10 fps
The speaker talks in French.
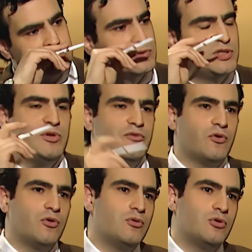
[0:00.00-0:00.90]
10 000
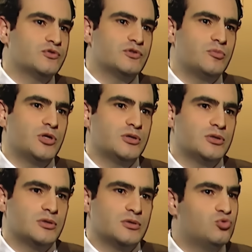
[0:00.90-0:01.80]
francs, l'ensemble,
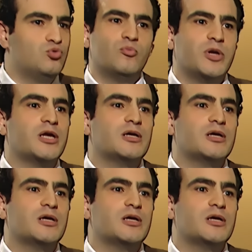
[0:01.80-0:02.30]
tout complet, hein,